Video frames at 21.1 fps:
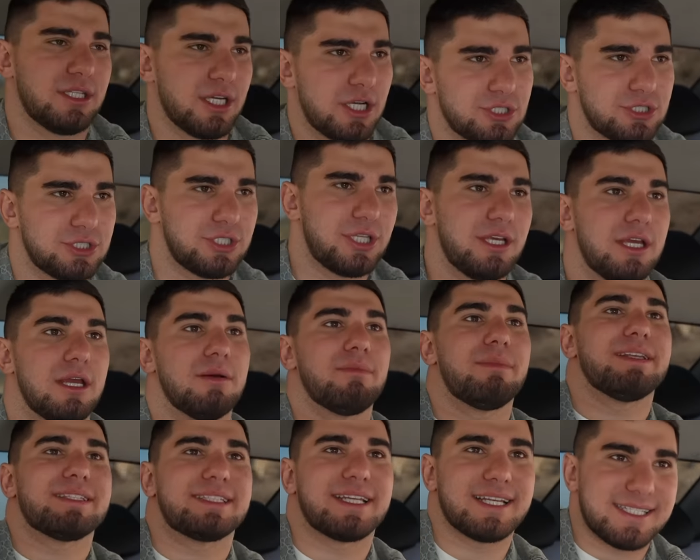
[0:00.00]
дожди, и
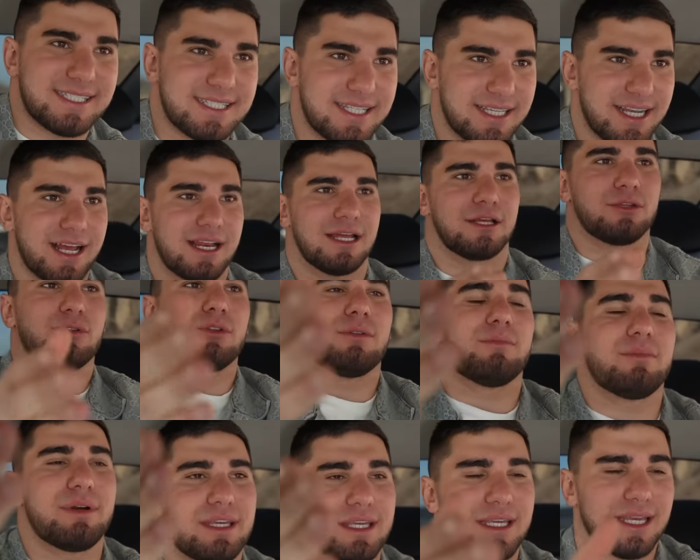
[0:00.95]
мы застряли
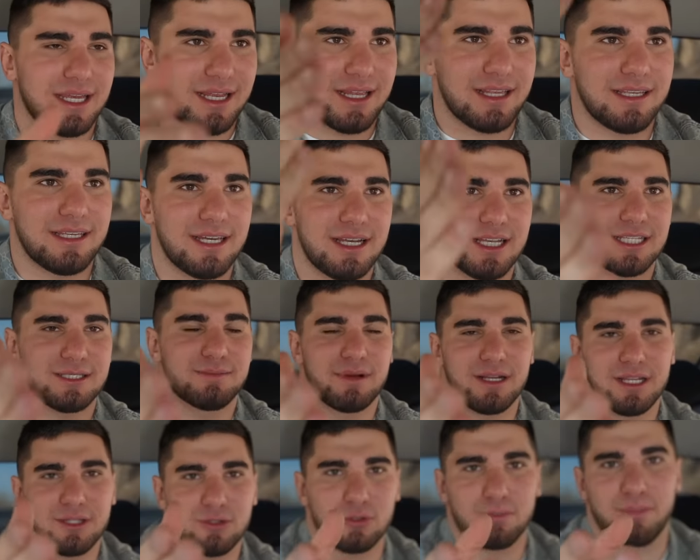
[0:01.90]
тут. Мы еле-еле
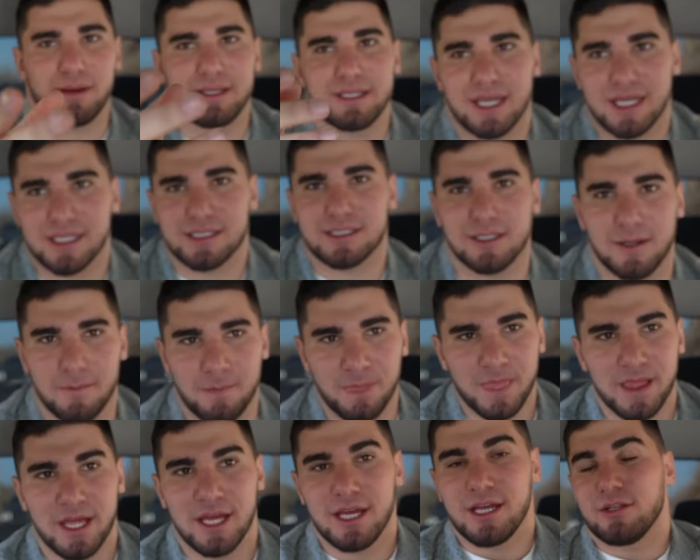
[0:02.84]
смогли тут подняться.
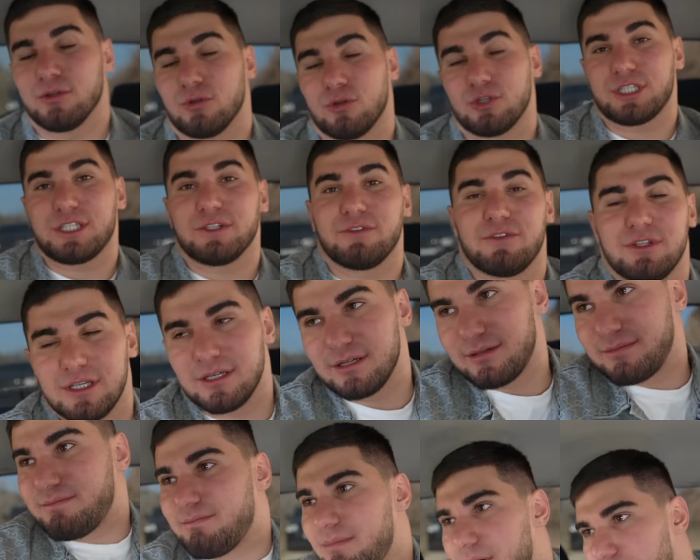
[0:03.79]
Но
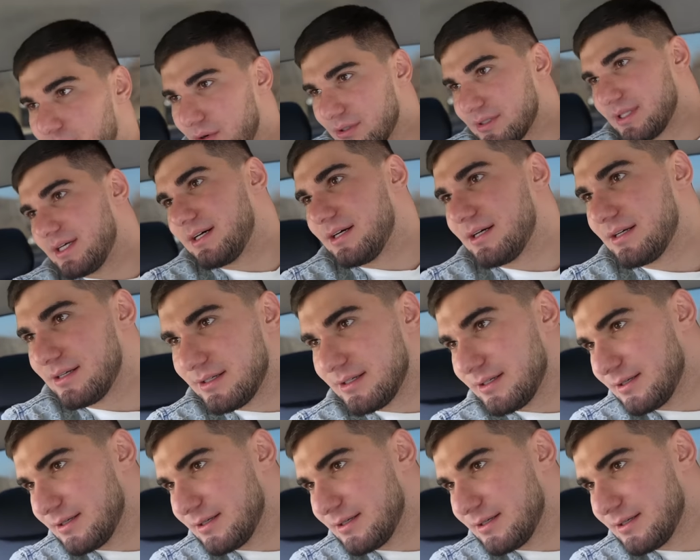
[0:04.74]
сегодня погода